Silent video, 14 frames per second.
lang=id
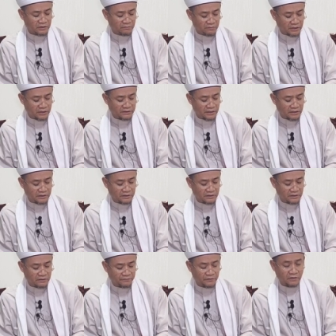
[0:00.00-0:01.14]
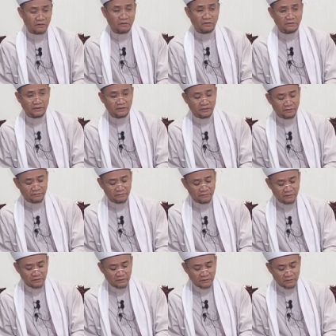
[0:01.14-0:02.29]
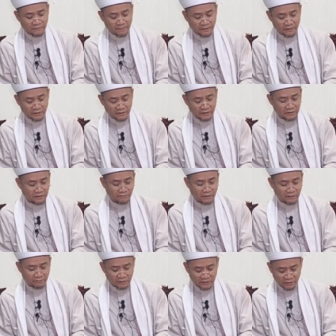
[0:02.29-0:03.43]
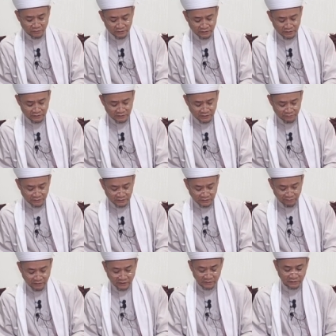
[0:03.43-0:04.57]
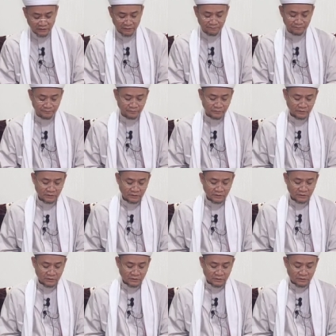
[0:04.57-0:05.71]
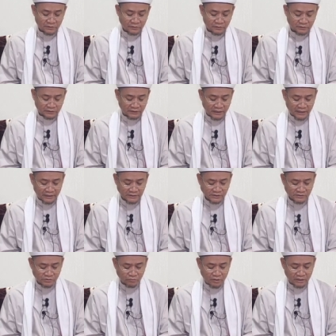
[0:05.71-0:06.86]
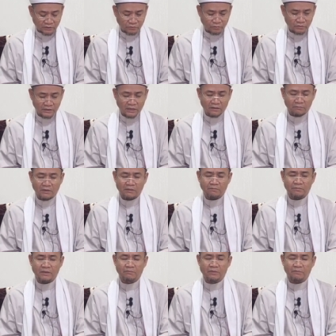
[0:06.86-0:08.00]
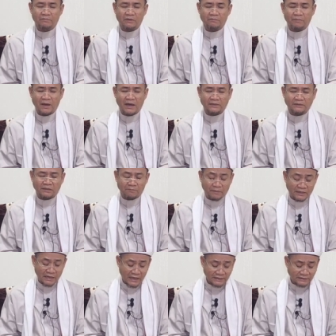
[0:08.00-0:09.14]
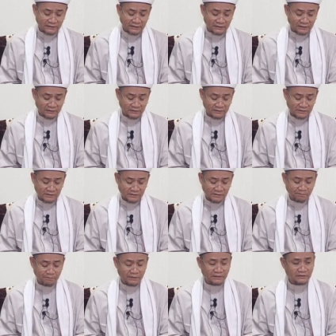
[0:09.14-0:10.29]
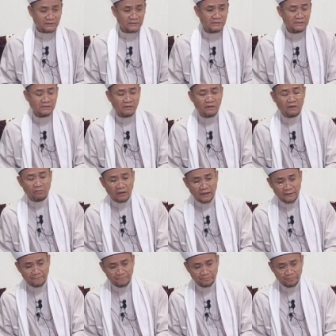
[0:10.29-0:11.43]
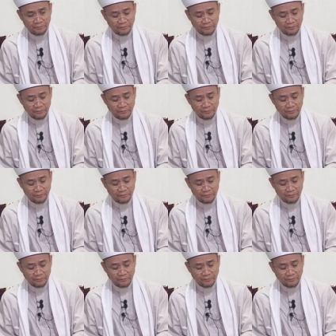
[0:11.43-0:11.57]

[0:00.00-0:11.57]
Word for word: fi medani fikratin ini hikmah beliau ya dalam kitab al-hikam tidak ada sesuatu yang lebih bermanfaat kepada hati seperti khalwah.